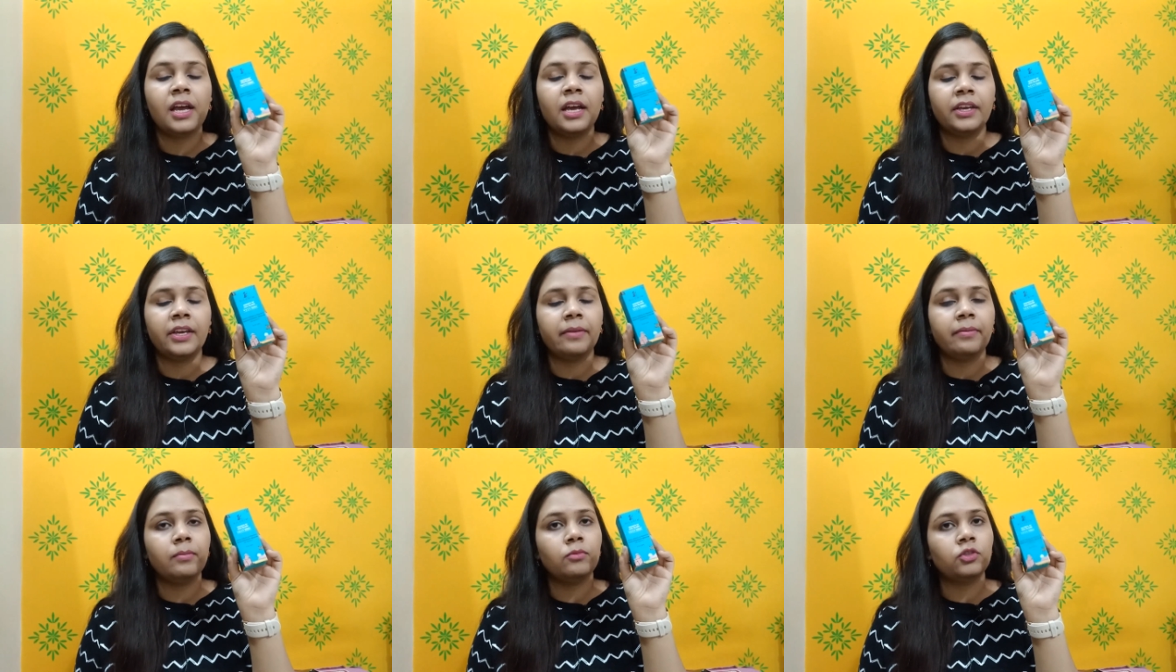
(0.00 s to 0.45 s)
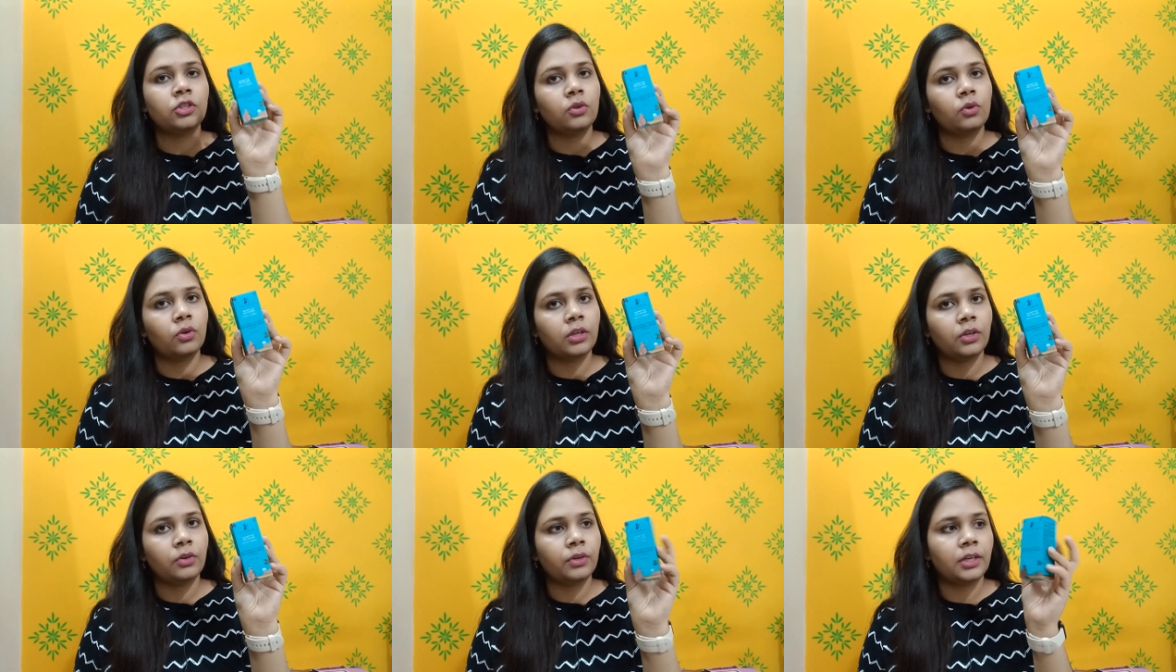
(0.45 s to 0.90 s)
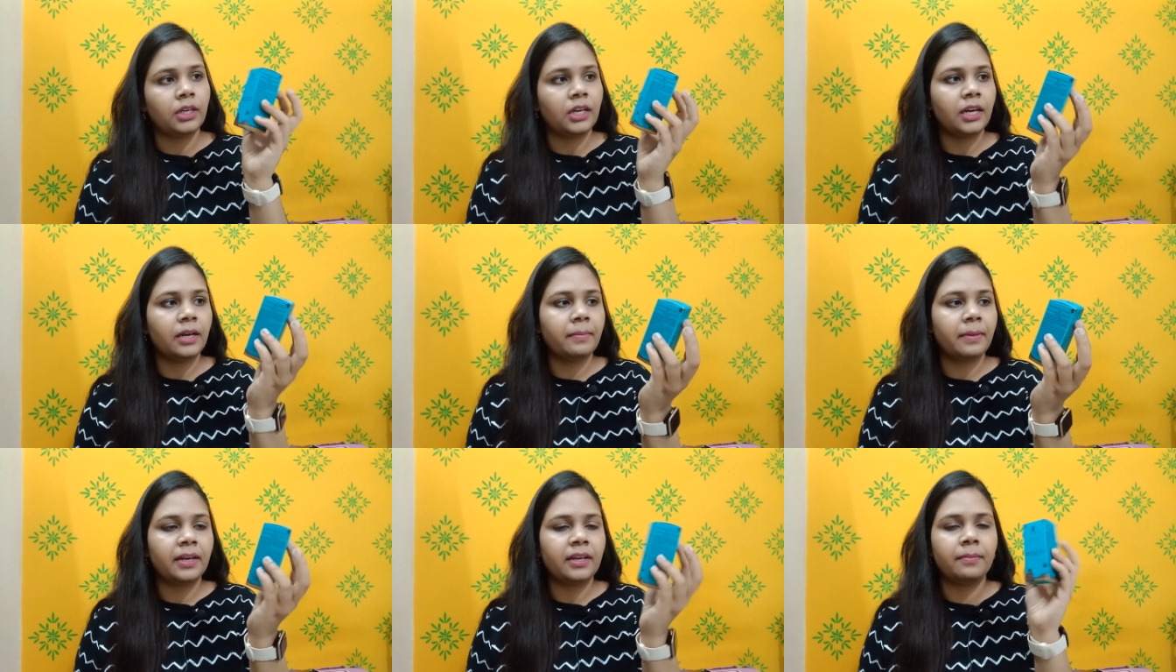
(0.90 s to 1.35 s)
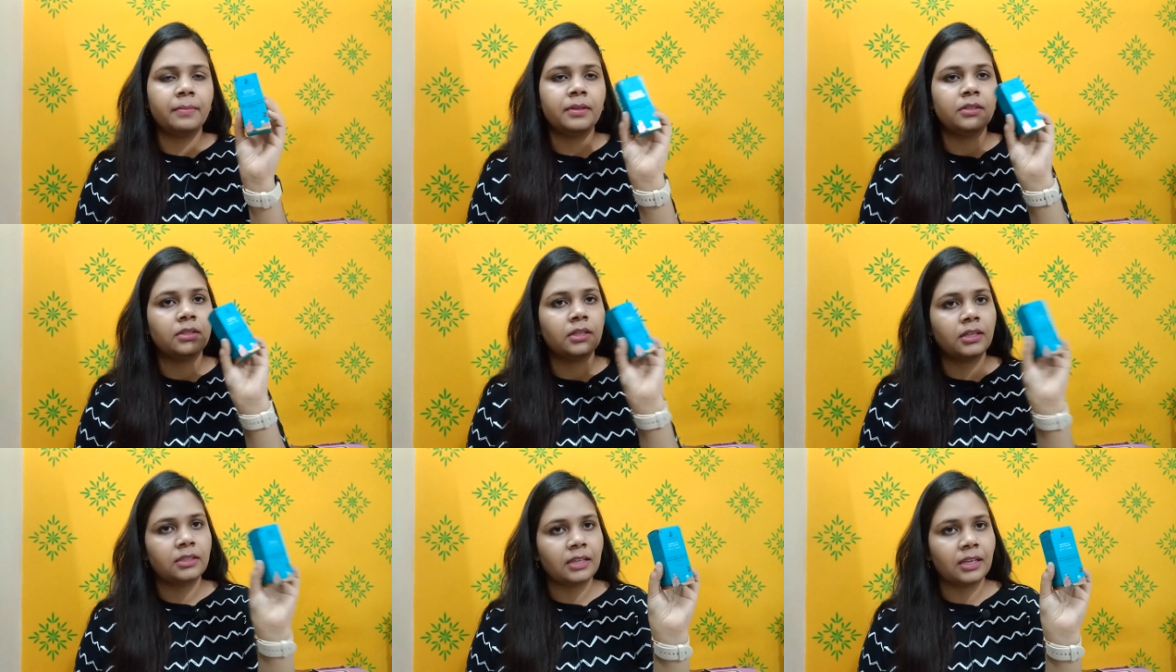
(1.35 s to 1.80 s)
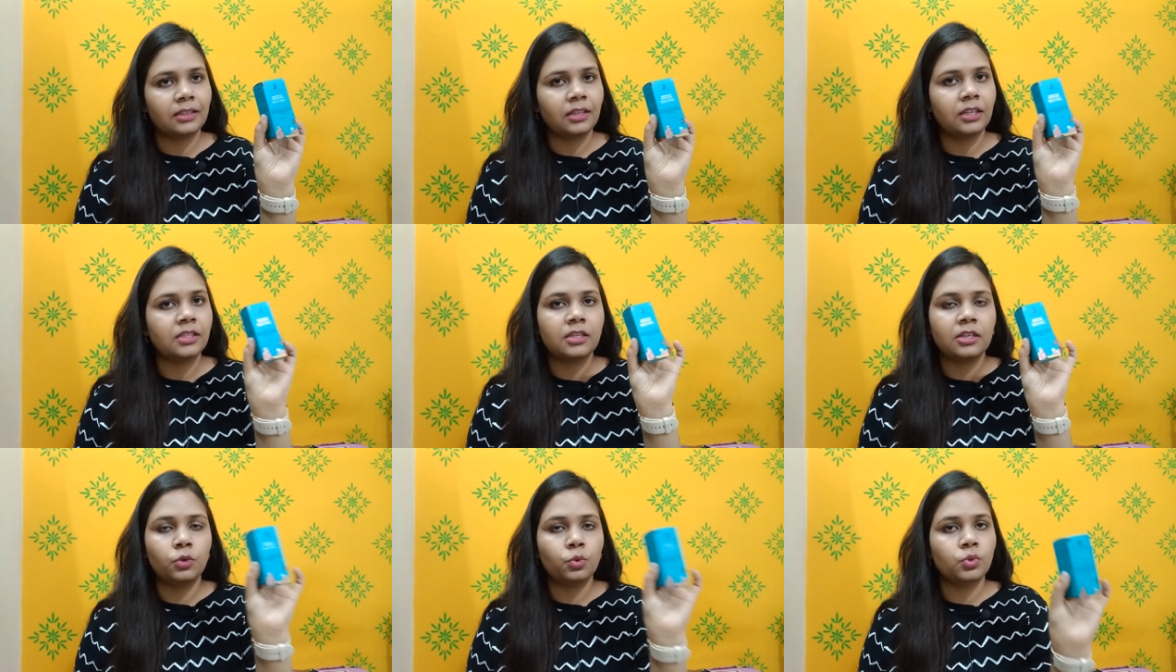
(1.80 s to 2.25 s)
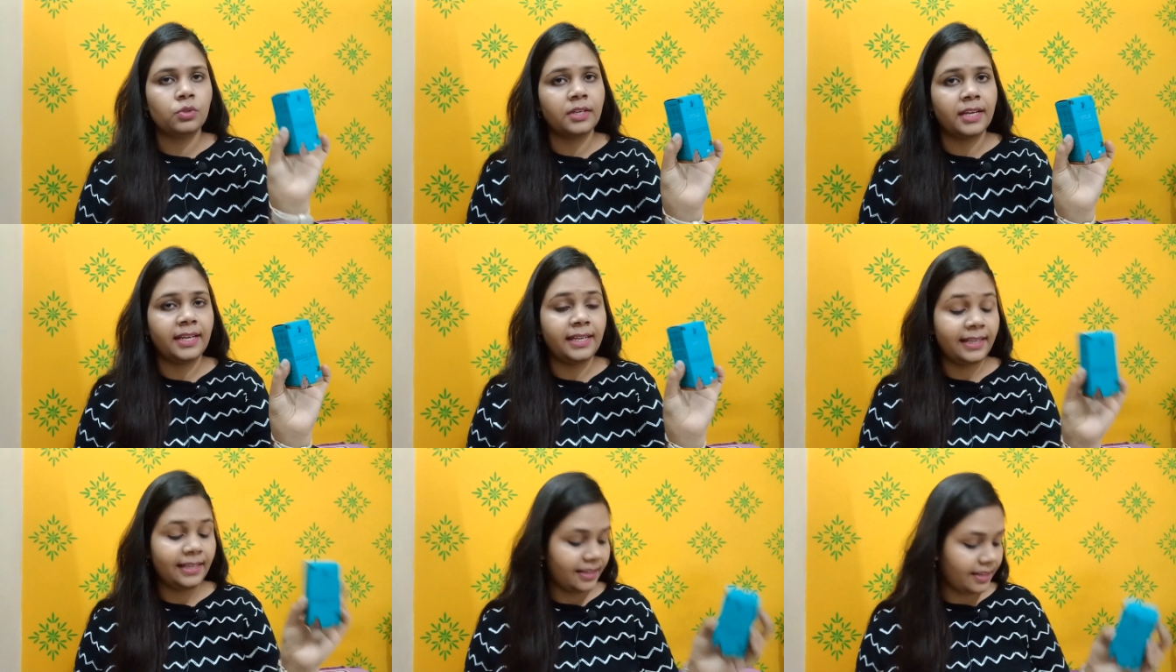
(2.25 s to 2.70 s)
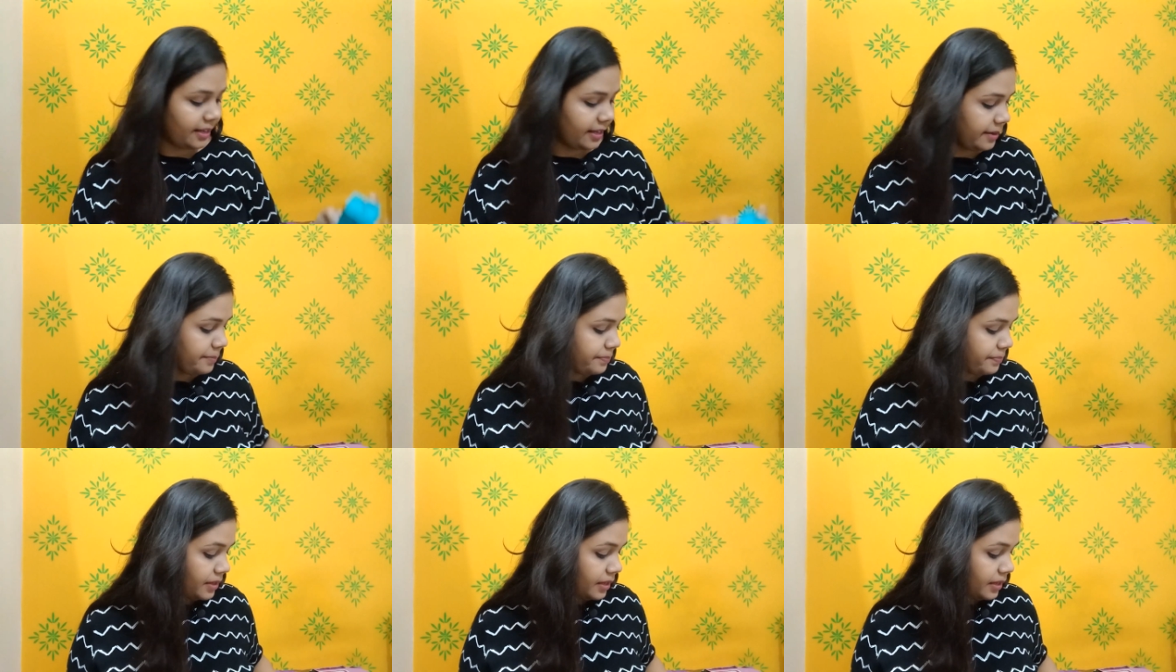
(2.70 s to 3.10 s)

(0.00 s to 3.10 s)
ये भी मुझे ओके ओके लगा मैंने अभी तक ज़्यादा इसे यूज़ नहीं किया है